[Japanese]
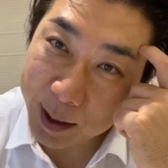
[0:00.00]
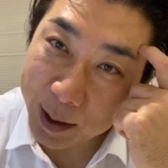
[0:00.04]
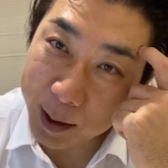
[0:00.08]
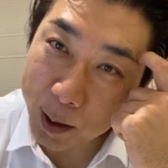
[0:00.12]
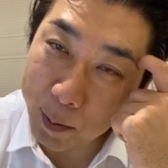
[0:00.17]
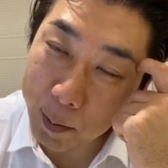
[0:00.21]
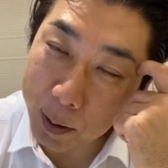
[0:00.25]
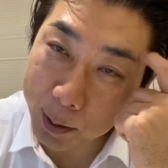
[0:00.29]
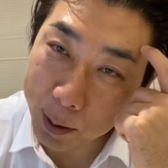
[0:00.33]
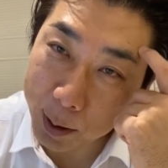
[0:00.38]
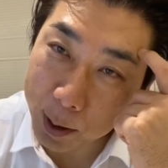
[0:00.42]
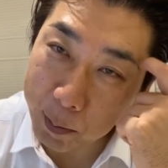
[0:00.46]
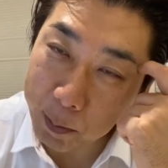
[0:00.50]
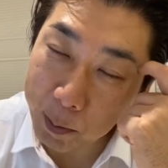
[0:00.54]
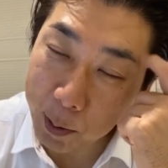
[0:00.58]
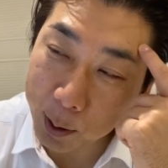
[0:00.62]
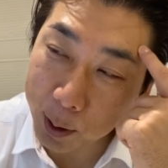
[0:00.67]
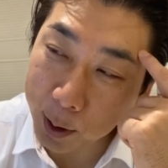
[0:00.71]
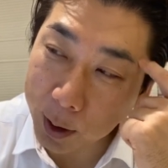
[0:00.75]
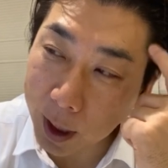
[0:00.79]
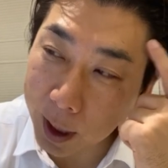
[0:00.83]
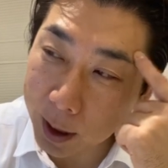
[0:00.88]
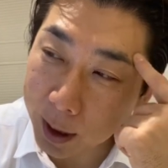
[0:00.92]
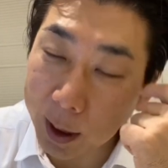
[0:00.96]
ロバートさんもお
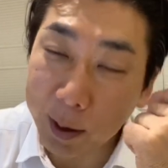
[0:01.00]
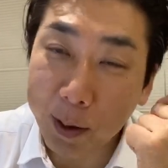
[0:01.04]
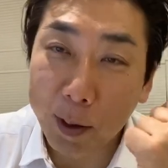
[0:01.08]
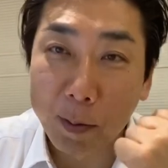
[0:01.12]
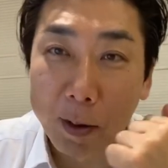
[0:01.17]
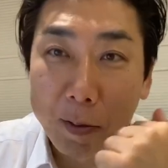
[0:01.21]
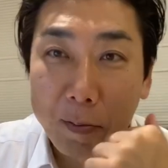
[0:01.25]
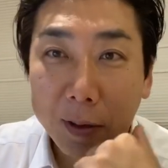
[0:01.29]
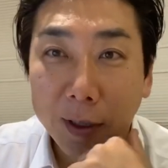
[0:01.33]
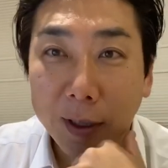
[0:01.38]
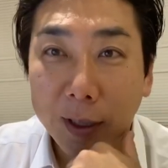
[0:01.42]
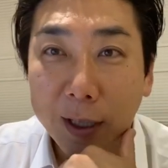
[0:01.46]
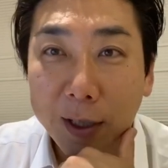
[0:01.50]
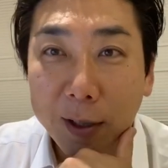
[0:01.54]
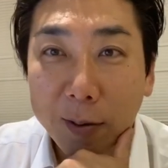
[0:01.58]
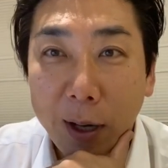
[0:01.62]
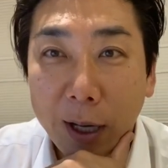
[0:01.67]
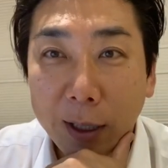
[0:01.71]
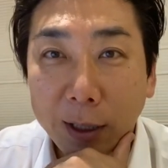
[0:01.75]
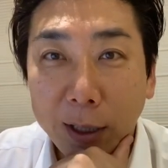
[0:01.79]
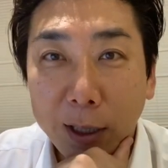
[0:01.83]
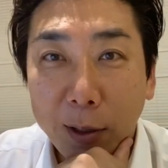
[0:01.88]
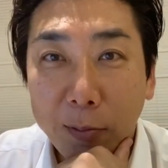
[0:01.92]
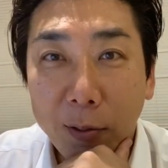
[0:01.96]
疲れだと思いますけど
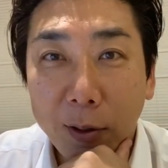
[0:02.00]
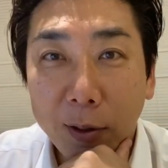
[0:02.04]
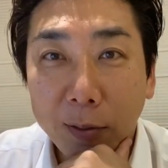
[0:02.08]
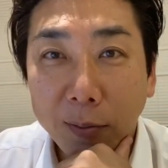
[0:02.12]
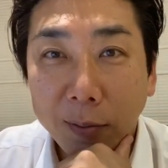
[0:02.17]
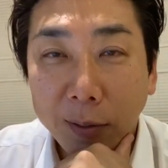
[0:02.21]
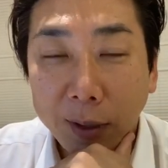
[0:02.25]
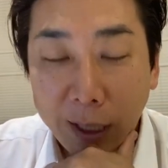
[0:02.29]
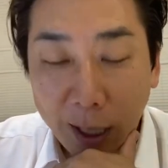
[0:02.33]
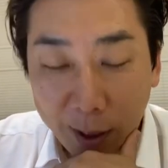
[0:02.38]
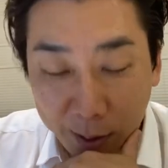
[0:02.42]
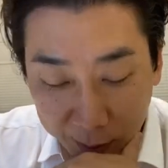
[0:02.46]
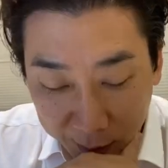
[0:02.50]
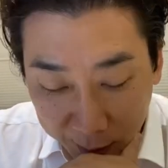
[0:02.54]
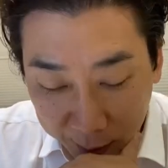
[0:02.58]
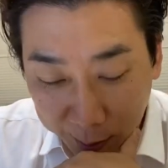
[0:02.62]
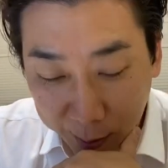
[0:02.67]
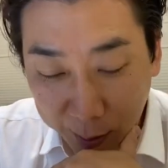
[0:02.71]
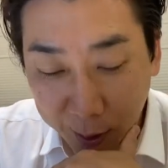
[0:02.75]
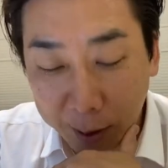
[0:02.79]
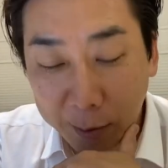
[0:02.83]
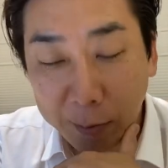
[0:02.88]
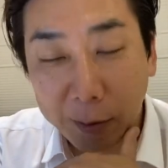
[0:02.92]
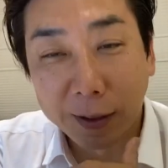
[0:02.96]
明日も最後よろし
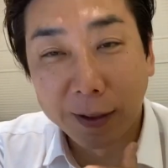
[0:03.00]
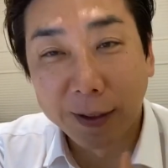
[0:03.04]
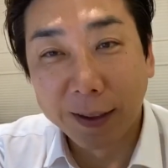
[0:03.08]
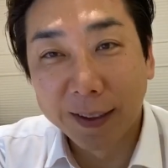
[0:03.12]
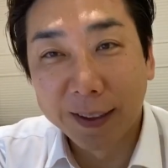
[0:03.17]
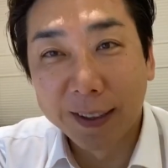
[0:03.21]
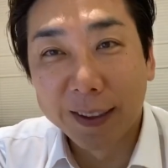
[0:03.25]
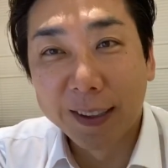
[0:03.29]
くお願いします